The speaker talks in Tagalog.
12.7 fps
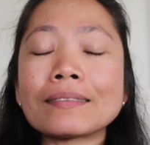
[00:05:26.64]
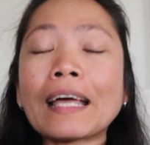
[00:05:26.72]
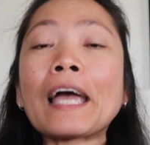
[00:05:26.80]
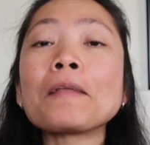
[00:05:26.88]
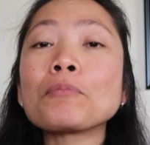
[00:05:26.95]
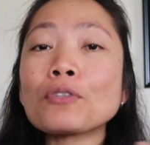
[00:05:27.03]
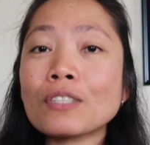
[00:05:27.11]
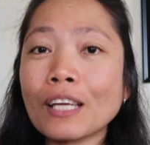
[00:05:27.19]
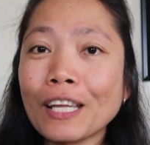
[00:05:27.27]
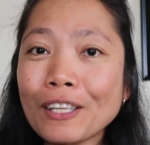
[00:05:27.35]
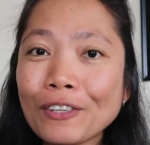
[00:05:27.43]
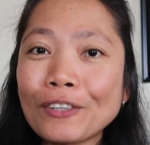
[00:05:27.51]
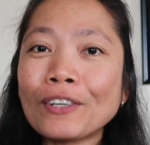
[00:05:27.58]
dahil po sa
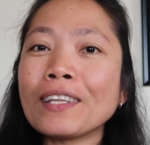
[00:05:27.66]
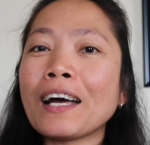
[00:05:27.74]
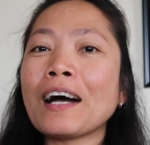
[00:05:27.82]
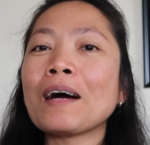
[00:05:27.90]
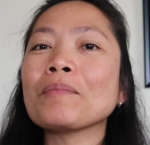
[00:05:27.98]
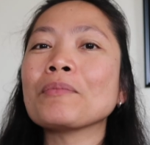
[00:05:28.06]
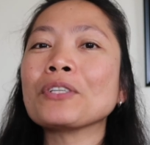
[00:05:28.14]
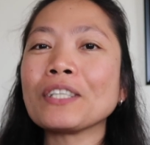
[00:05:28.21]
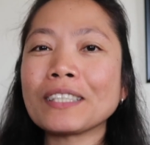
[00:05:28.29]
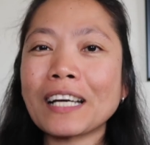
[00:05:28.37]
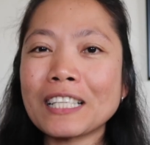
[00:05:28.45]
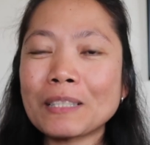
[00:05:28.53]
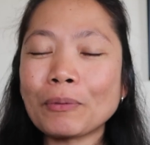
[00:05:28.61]
inyo na
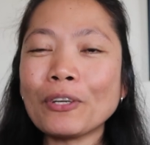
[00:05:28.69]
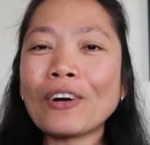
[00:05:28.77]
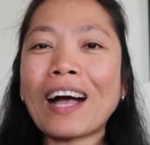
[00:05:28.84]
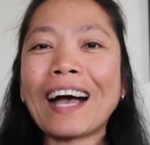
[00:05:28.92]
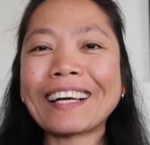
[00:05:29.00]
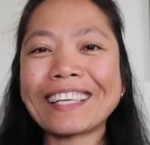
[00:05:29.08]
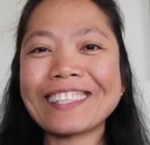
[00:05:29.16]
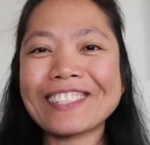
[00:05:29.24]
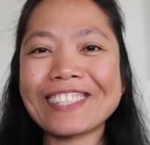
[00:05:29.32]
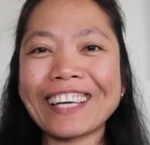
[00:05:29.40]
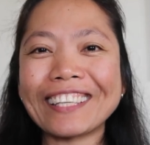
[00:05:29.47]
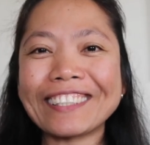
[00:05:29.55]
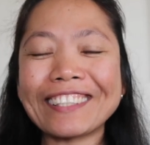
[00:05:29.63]
monetize ko yung aking
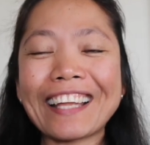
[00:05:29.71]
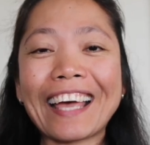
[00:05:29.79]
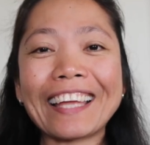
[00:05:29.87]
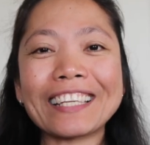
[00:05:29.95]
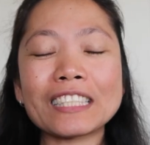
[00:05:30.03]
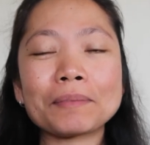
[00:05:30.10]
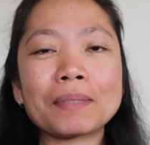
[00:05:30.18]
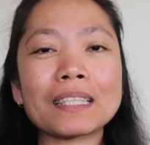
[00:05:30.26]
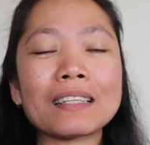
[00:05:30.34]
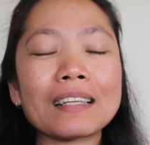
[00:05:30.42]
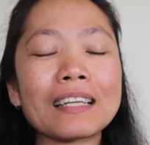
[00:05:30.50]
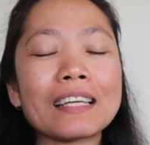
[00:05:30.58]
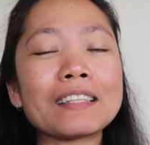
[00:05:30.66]
channel
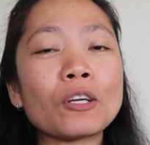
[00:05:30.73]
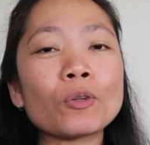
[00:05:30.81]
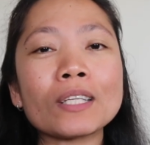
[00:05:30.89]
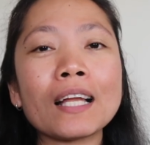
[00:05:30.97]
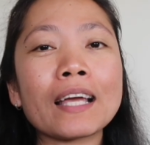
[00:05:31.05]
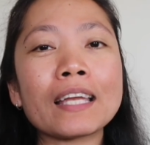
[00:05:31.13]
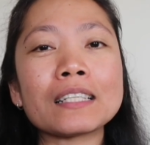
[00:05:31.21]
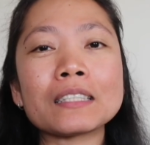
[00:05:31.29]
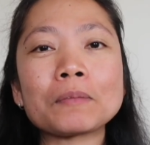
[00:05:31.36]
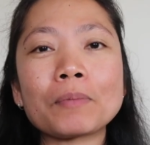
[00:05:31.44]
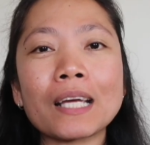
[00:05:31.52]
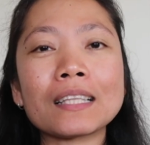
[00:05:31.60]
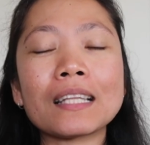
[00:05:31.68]
unexpected. Hindi ko talaga
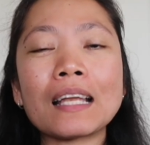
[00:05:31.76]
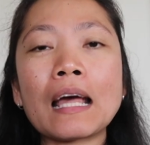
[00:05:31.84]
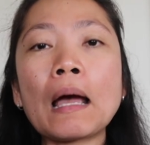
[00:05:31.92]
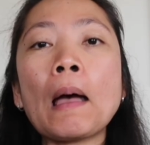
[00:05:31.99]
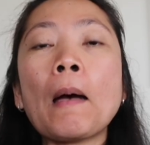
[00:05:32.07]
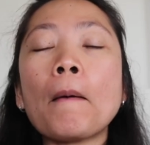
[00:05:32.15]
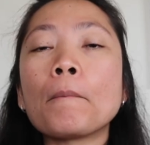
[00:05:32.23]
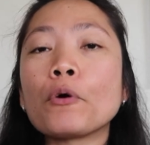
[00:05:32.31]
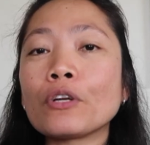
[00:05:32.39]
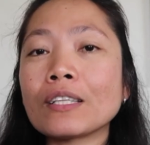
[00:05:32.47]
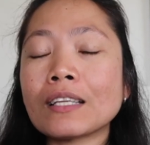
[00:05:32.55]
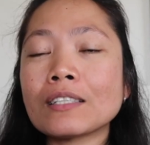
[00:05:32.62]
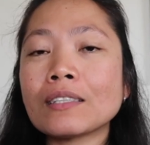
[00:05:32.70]
inexpect na, na
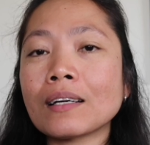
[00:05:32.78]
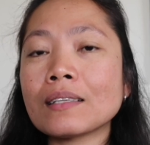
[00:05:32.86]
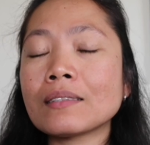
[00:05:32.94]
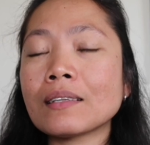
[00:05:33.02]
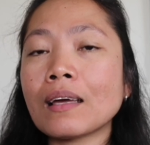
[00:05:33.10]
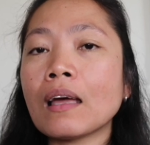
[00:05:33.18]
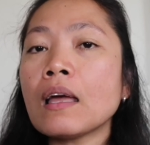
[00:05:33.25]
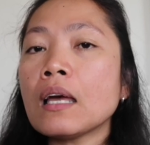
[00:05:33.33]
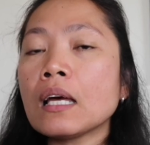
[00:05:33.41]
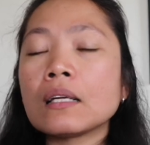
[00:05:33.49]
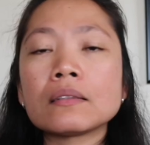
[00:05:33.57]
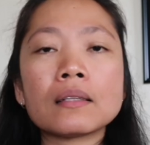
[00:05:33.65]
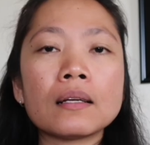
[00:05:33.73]
monetize siya kasi
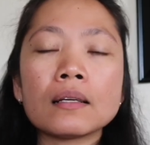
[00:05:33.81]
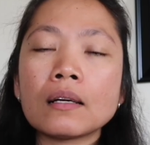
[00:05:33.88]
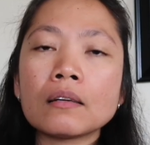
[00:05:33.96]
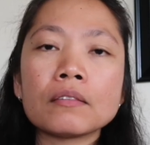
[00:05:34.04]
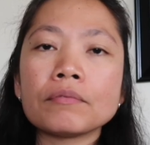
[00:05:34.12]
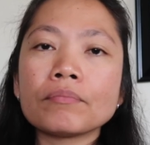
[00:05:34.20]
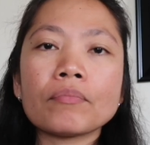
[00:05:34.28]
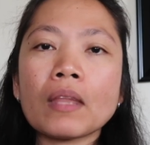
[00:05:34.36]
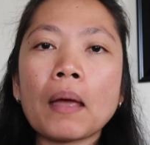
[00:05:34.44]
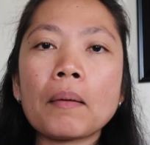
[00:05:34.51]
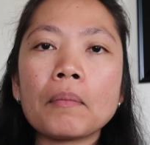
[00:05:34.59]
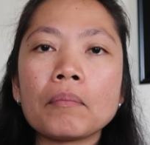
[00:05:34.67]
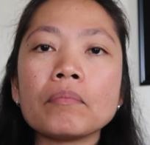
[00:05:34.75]
talagang
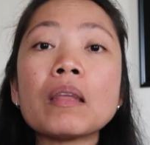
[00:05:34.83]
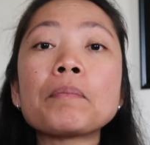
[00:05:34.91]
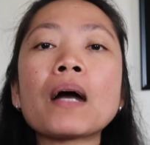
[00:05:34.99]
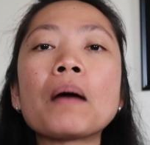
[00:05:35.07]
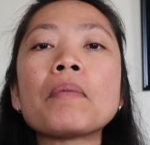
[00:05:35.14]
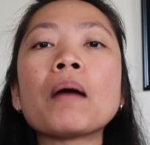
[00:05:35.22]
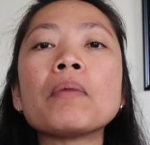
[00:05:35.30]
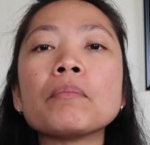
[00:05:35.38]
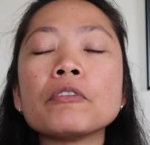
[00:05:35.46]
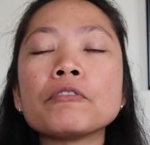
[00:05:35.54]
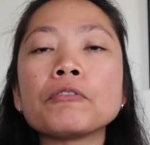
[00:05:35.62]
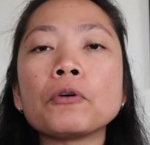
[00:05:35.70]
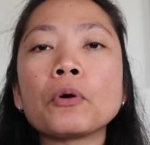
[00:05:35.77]
napakababa
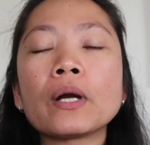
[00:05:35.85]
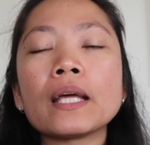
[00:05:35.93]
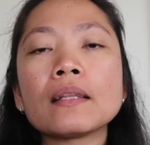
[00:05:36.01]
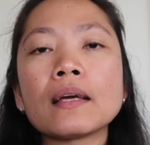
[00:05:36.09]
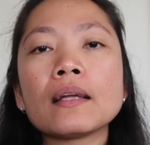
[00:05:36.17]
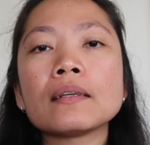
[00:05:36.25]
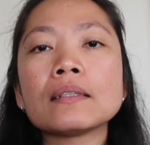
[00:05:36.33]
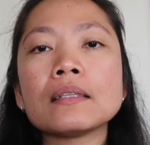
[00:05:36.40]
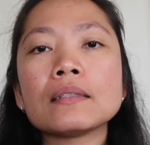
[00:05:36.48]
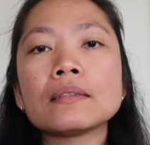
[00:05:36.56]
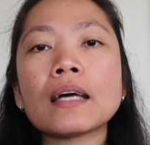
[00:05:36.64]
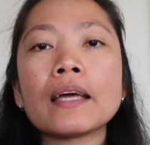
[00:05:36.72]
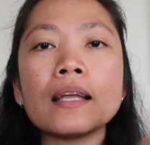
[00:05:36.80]
before and then
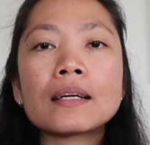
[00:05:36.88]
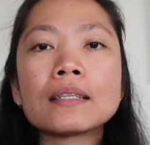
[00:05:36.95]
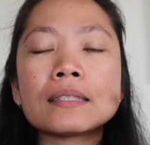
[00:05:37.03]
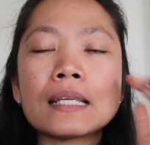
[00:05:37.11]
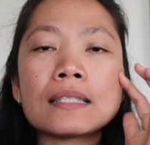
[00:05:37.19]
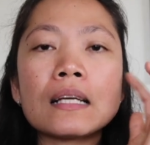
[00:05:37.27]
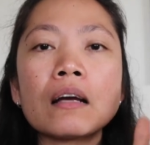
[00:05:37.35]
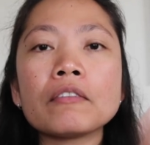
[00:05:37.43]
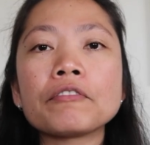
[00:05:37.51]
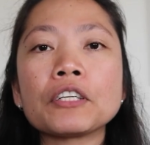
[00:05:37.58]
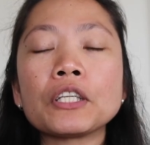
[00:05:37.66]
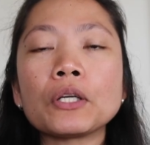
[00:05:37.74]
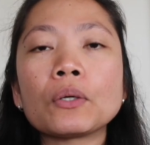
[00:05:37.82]
dahil lang sa isang
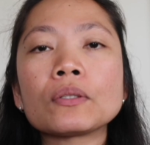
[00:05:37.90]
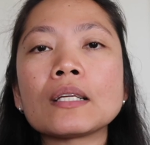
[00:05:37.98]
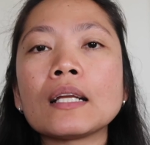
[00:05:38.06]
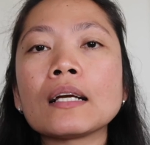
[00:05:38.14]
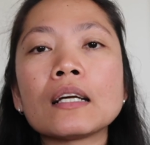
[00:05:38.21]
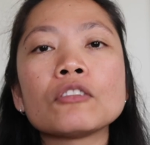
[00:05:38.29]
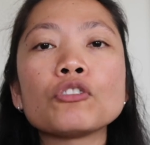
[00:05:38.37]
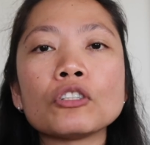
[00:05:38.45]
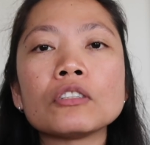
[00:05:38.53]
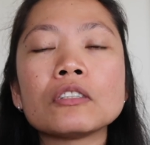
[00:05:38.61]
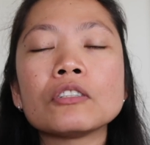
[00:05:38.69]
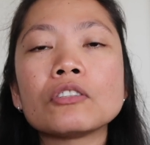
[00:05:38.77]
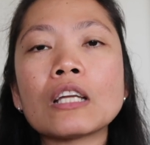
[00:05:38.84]
video talagang doon,
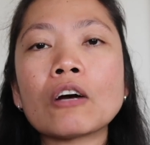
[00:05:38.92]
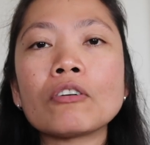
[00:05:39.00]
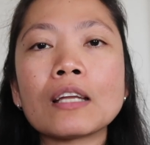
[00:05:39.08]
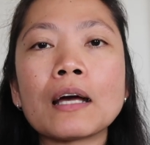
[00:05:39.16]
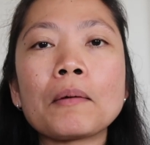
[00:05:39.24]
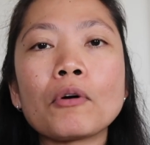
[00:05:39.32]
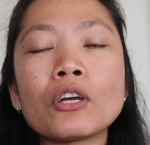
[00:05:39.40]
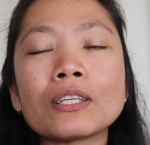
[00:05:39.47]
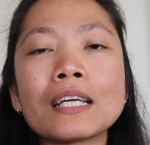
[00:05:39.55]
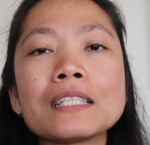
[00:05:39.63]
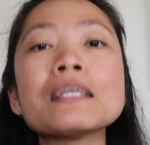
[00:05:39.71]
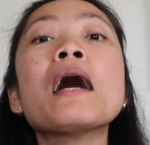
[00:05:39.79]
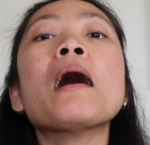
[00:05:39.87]
doon ako na
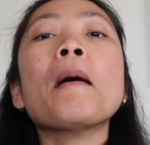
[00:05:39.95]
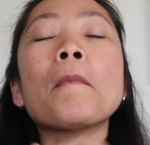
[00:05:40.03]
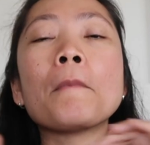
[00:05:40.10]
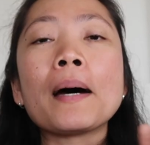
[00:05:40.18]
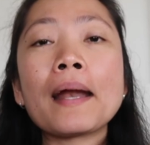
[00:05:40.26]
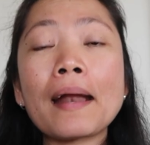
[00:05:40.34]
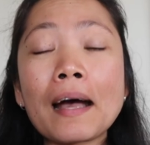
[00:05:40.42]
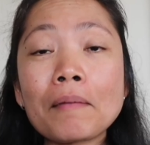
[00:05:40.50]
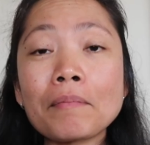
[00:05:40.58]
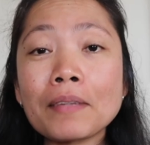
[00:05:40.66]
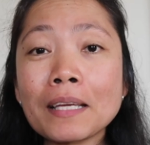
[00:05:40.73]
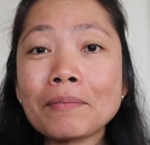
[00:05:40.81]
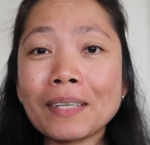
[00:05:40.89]
monetize.
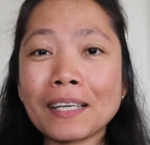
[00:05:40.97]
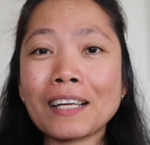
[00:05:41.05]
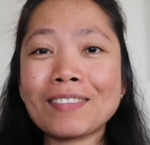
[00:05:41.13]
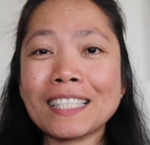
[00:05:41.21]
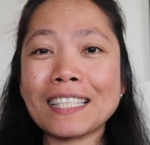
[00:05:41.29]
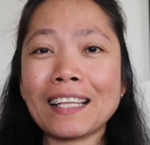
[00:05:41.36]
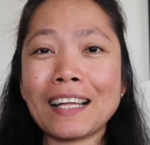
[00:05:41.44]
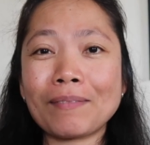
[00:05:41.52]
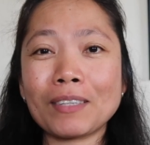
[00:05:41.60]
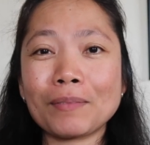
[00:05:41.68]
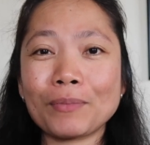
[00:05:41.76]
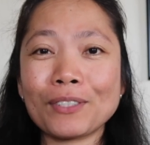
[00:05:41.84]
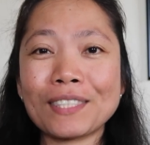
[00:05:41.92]
Maraming maraming
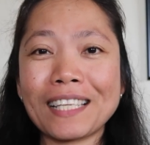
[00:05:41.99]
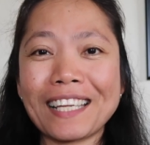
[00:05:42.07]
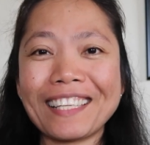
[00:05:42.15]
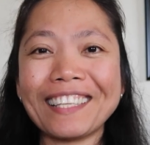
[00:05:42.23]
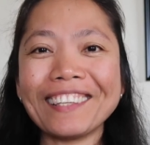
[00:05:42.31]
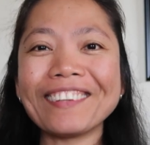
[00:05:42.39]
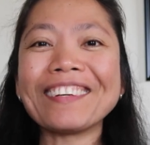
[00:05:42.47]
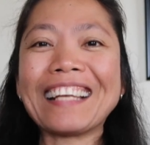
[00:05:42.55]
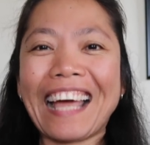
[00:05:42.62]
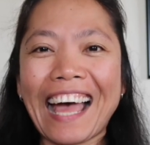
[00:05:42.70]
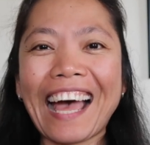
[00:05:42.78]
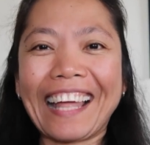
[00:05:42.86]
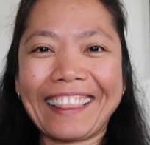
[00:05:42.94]
salamat po sa inyong
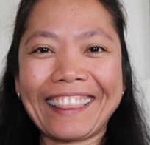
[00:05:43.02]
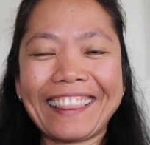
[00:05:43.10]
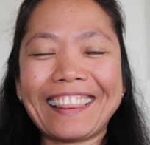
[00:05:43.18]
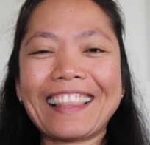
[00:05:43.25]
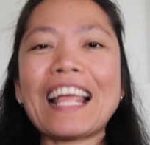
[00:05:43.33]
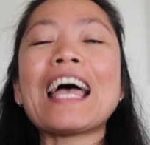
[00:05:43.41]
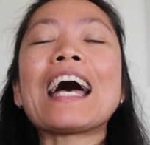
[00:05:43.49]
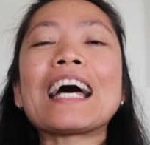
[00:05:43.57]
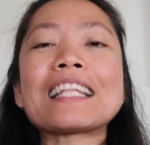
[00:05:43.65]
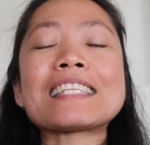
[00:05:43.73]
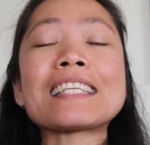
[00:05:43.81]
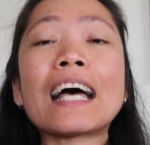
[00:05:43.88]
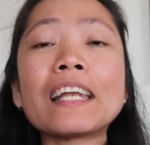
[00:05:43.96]
lahat.
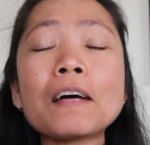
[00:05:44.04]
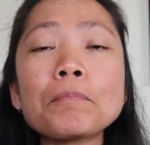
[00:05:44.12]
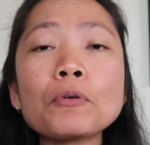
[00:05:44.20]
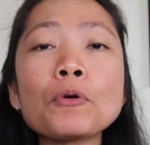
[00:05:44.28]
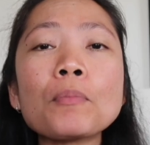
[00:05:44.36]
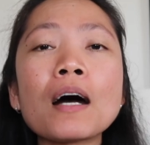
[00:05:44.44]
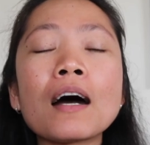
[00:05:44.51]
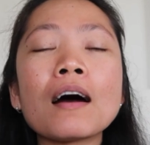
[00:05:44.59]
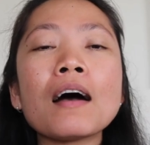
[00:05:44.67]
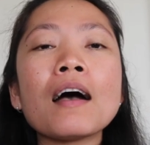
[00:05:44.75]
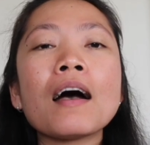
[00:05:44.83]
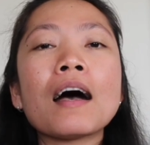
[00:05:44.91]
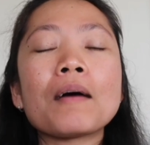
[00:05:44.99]
At sana po ma
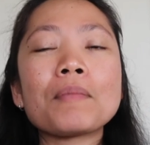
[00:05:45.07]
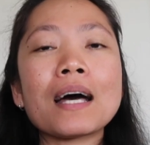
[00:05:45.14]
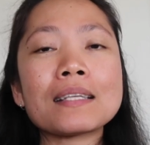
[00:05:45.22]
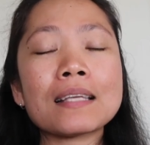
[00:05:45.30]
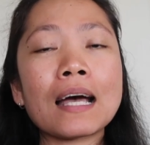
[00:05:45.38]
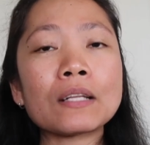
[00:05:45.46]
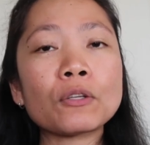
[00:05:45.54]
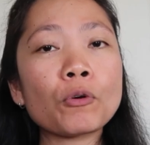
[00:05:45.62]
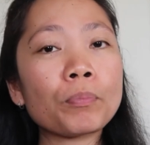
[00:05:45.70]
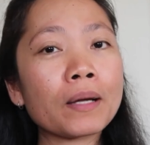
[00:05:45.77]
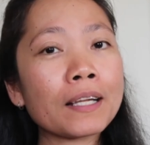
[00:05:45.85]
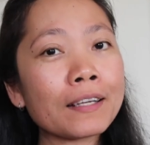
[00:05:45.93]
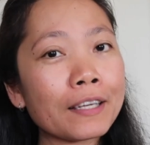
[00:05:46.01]
maasahan ko
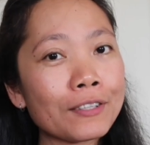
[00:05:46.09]
pa rin